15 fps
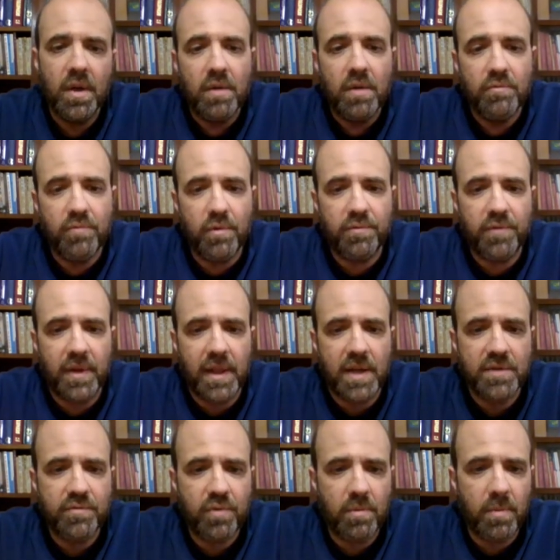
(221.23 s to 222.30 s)
Vou falar
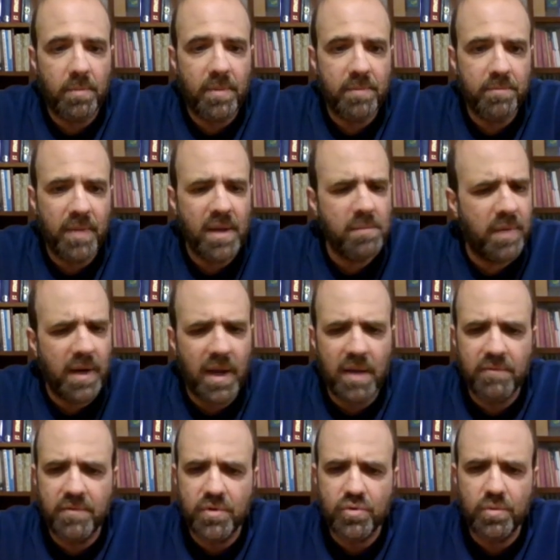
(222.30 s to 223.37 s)
de forma bem
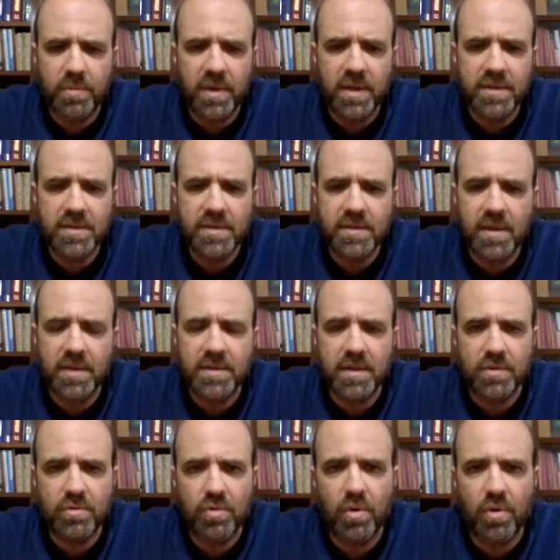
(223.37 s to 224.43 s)
breve sobre resistência
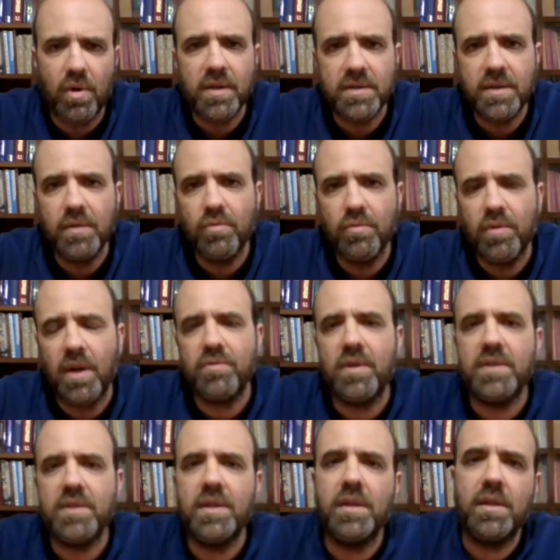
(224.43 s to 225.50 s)
às drogas, que no caso
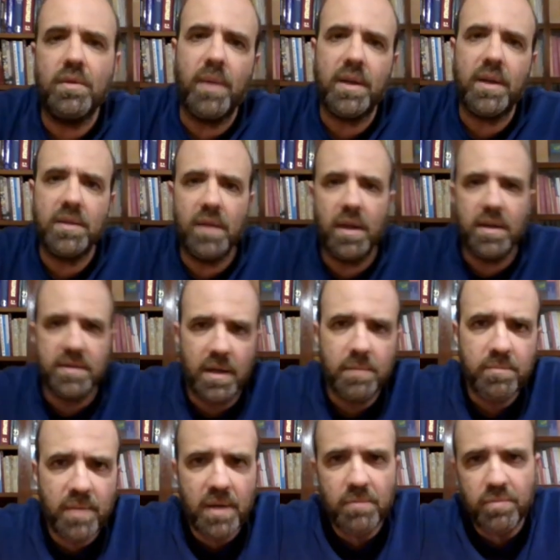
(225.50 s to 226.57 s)
das enterobactérias é
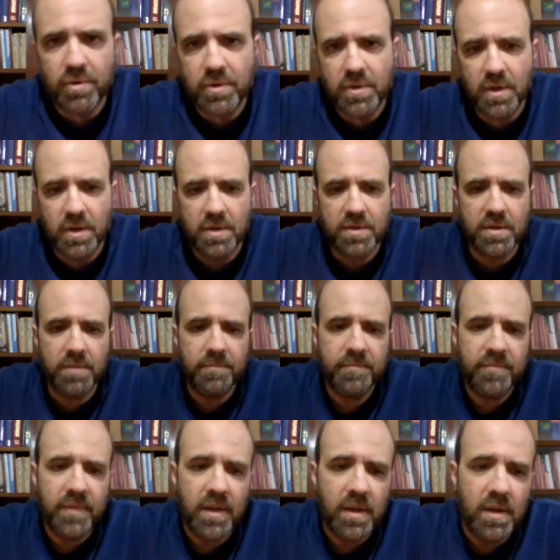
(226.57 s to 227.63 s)
bem importante.
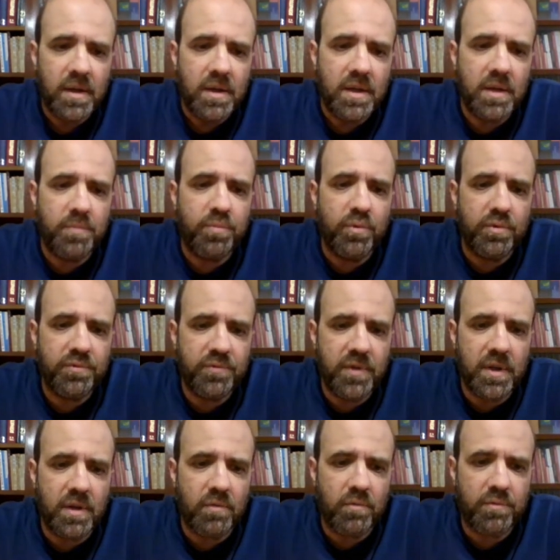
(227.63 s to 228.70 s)
E por
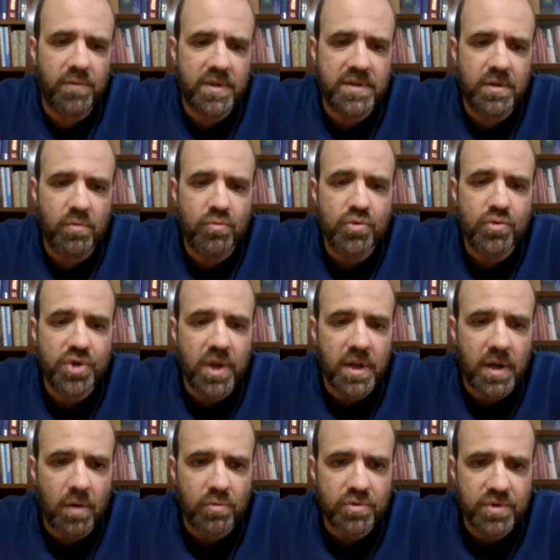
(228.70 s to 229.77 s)
fim, eu vou fazer um
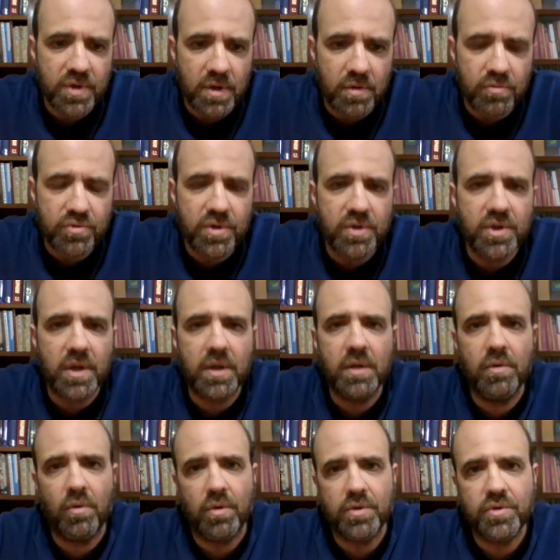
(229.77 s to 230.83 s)
geralzão de
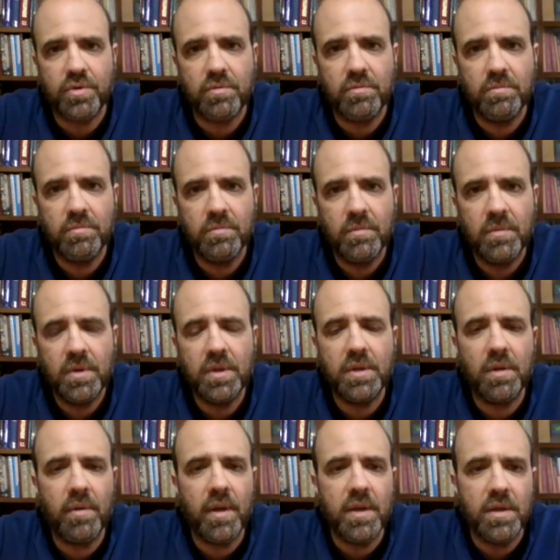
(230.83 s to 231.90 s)
diagnóstico.
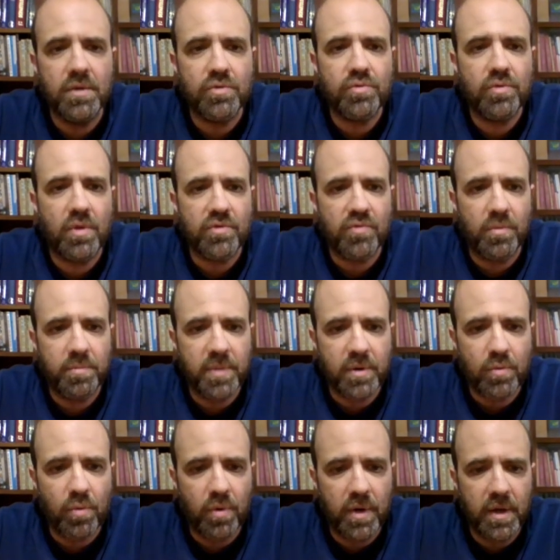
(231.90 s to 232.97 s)
Então é isso, nós vamos
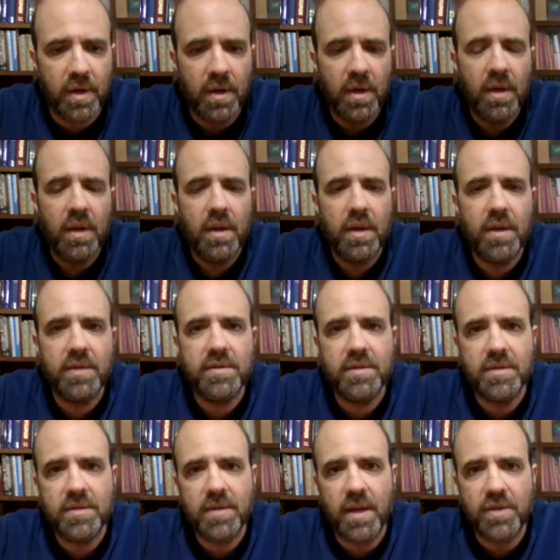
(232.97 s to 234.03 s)
percorrer
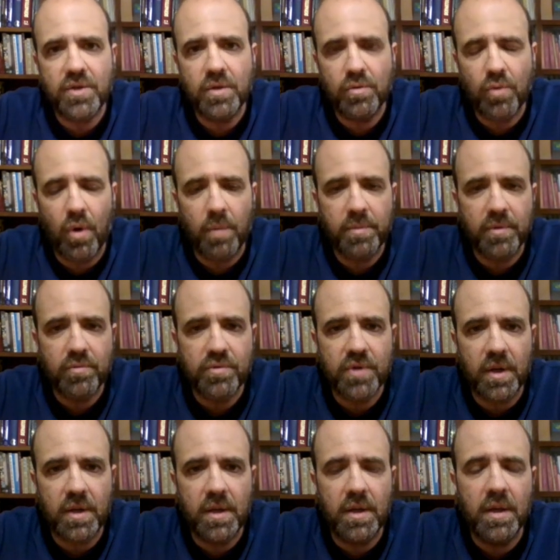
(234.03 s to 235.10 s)
esses sete tópicos
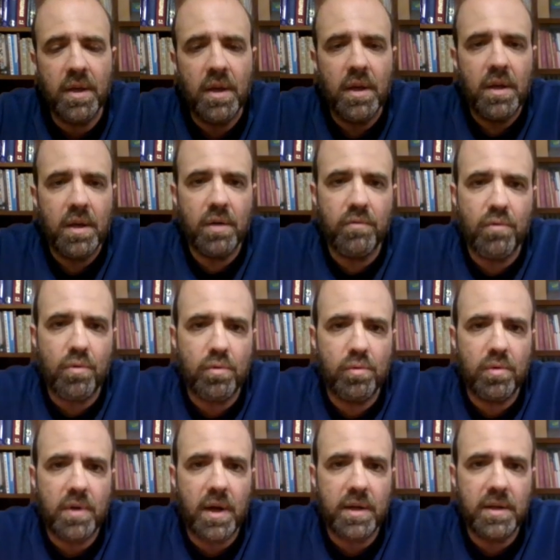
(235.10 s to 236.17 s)
aqui. Eu vou
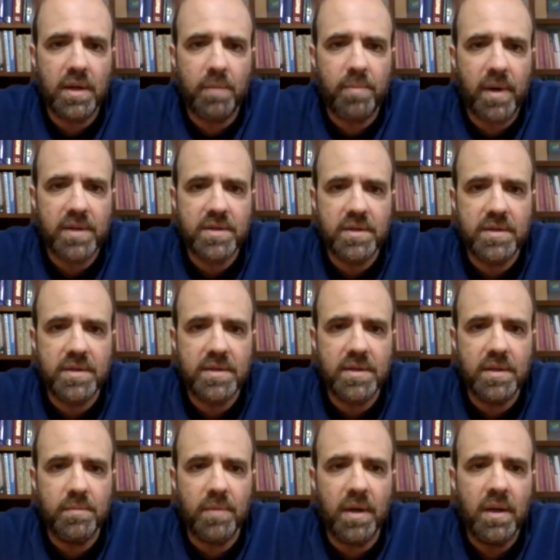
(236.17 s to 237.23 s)
colocar aqui na parte de
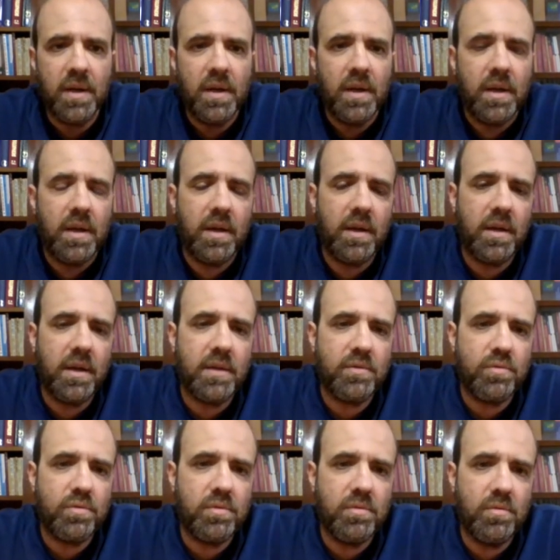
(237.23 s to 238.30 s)
cima
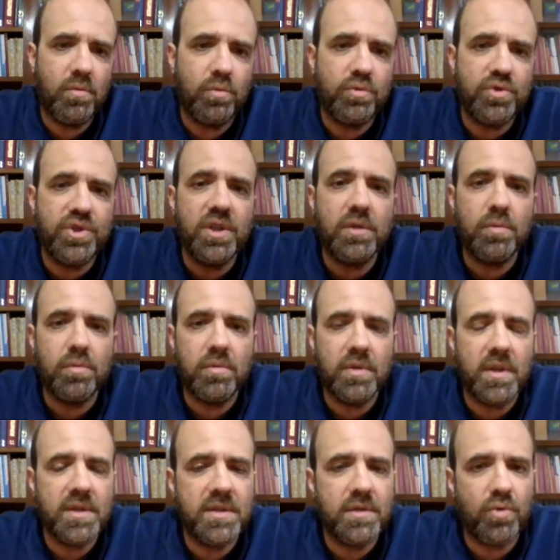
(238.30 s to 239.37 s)
é, o título
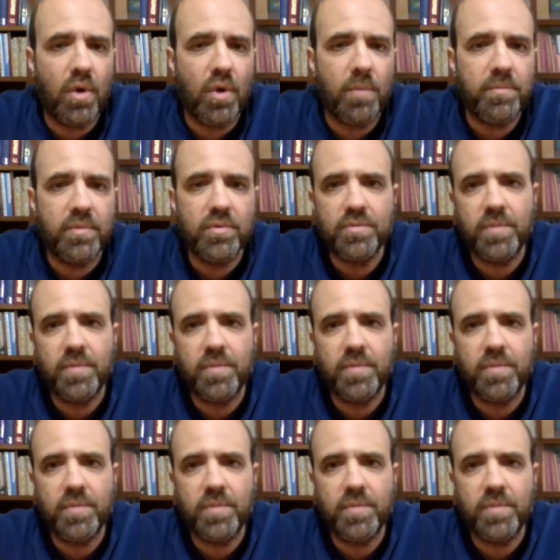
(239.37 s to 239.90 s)
desses tópicos